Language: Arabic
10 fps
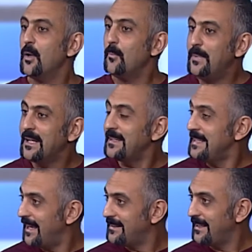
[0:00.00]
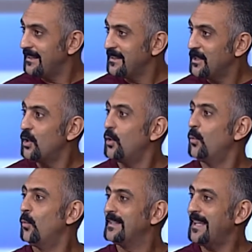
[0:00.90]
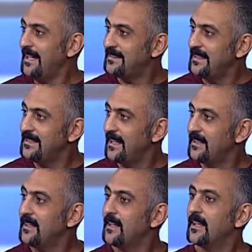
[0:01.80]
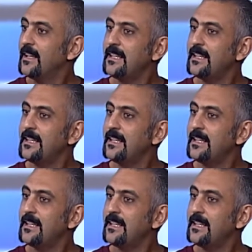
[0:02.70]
بالريادة, بالريادة وتحديدا نعم.